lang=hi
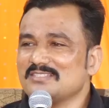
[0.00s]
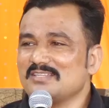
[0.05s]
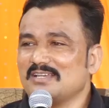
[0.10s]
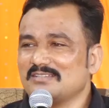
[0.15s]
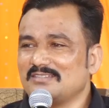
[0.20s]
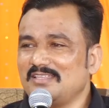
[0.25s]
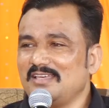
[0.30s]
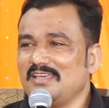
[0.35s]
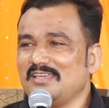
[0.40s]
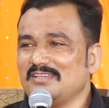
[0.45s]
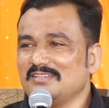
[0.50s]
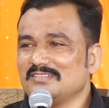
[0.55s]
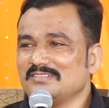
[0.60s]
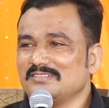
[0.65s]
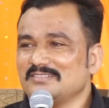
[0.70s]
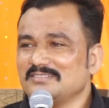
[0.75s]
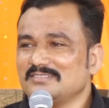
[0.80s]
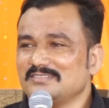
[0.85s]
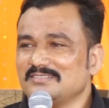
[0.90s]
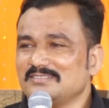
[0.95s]
सकता है
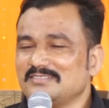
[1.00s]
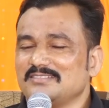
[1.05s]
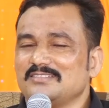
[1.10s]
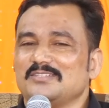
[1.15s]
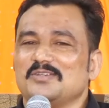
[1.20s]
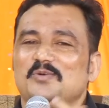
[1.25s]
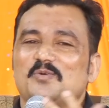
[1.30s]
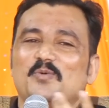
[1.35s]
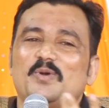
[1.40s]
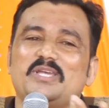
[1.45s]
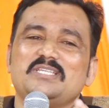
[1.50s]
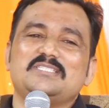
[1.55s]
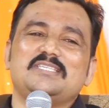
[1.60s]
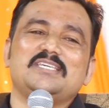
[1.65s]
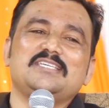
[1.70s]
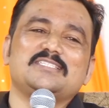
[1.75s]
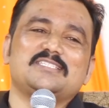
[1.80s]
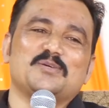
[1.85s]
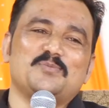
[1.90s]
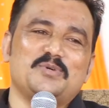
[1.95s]
वैसे
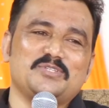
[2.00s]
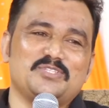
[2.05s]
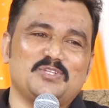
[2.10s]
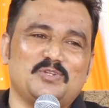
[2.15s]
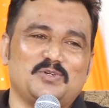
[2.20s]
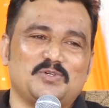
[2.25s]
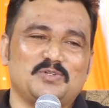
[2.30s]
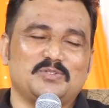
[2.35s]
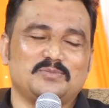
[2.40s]
ही समझ लो